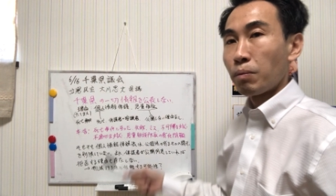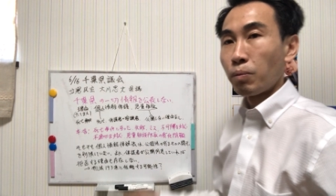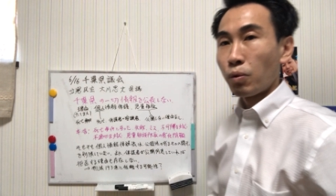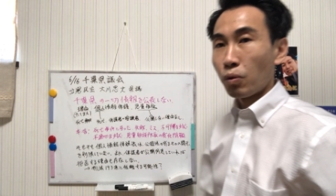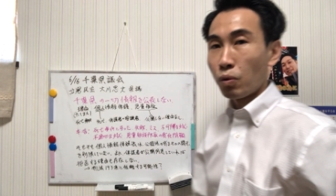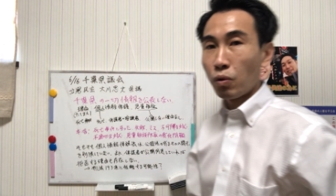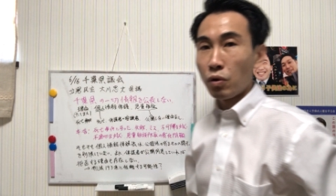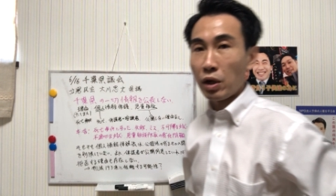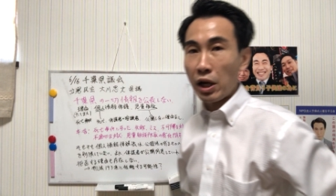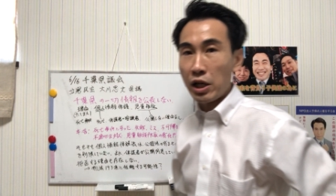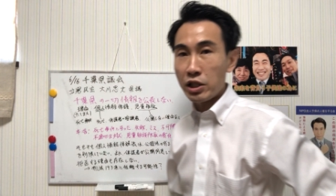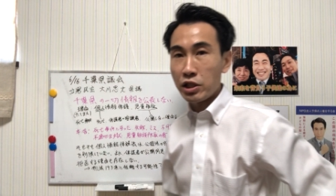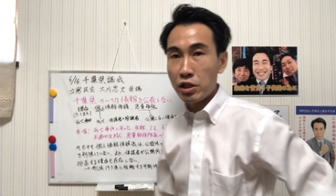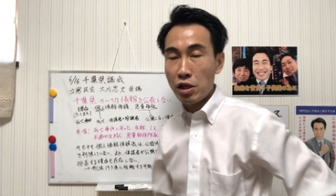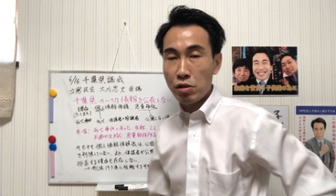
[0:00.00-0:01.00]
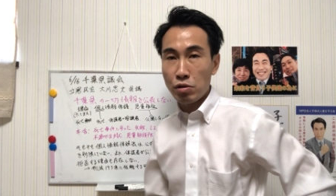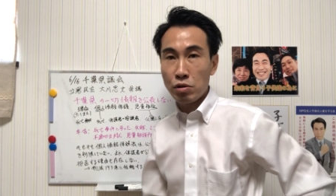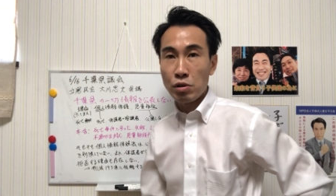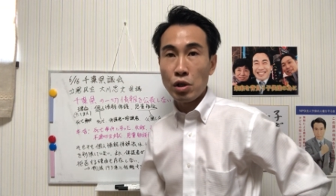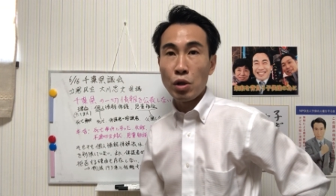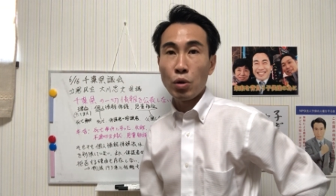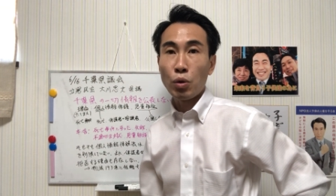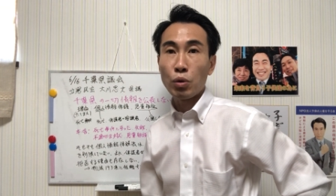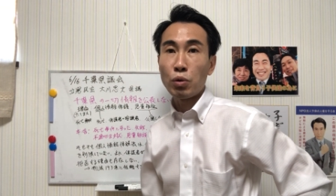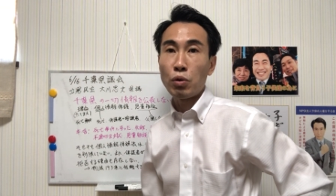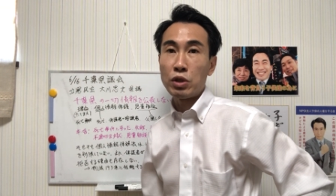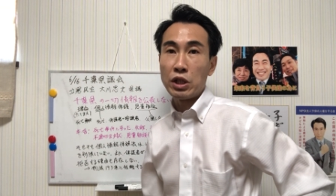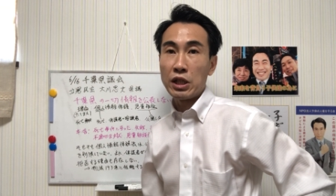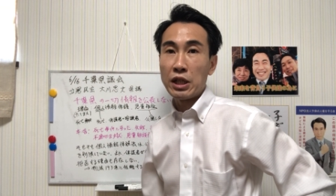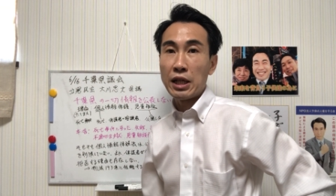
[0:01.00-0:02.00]
妨害してること
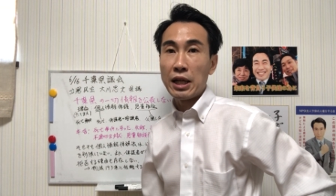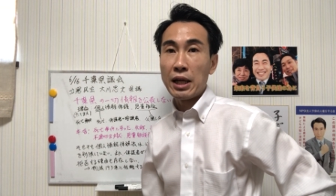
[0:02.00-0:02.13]
に